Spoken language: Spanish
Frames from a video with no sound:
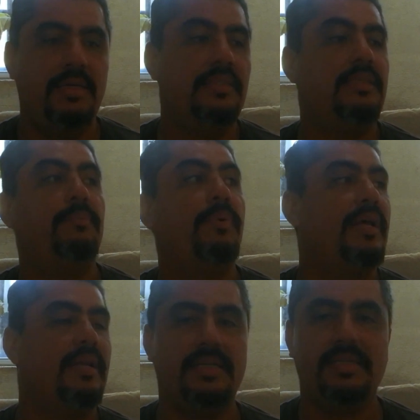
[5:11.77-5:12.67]
y se
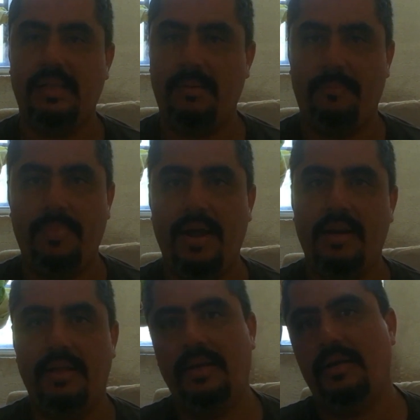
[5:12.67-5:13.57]
puedan
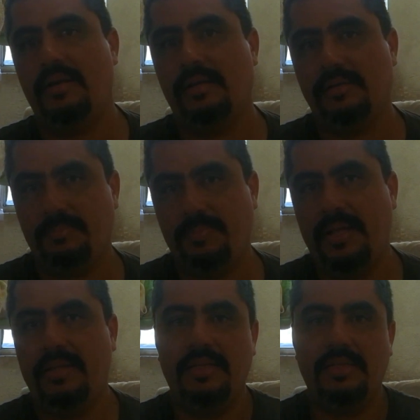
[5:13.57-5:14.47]
estampar en las
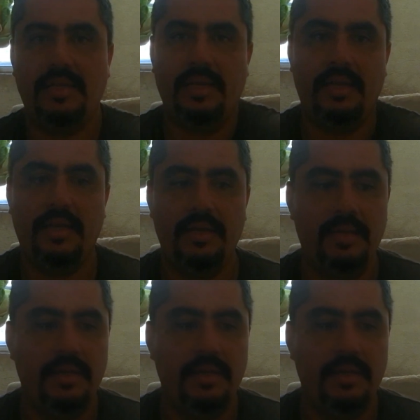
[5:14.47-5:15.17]
prendas que,